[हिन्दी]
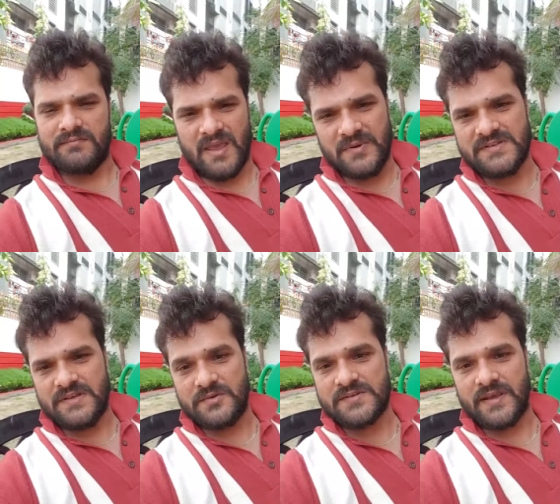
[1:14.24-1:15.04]
मैं भी
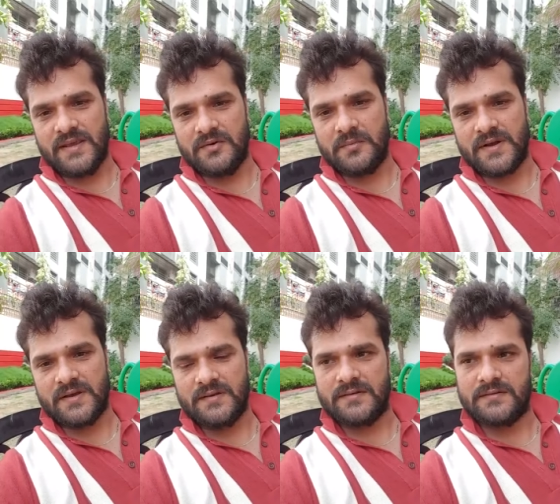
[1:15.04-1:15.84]
जीरो से हीरो
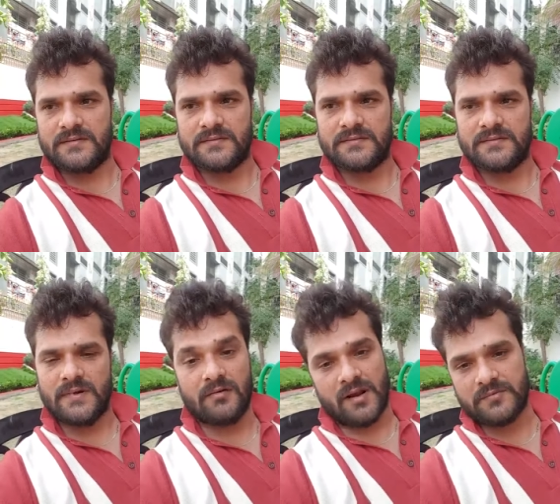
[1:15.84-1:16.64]
बना
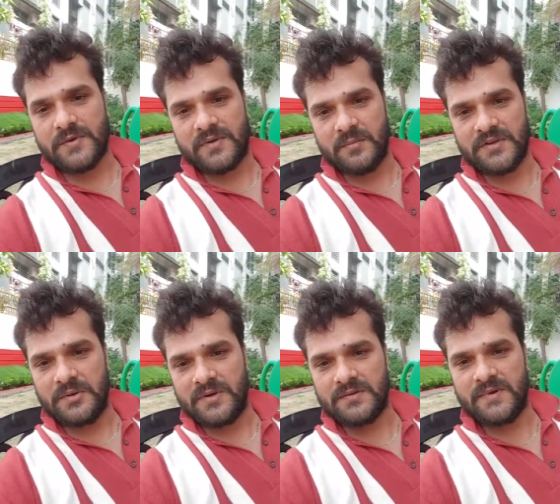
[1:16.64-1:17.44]
और आप सबके
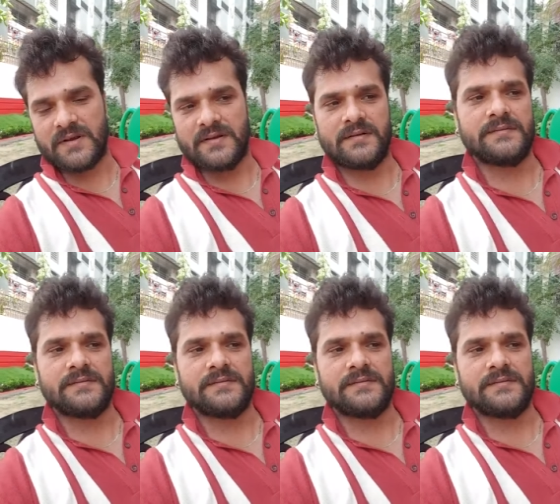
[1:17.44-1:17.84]
बदौलत बना